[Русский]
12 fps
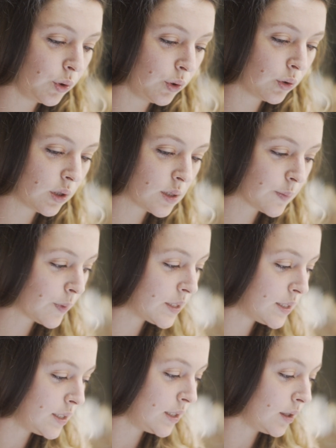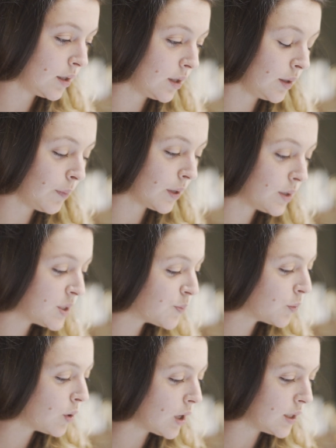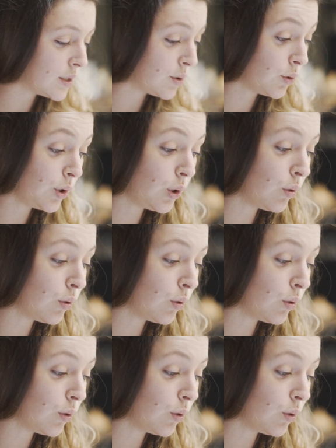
ее надо спасти. Ребята испугались, но не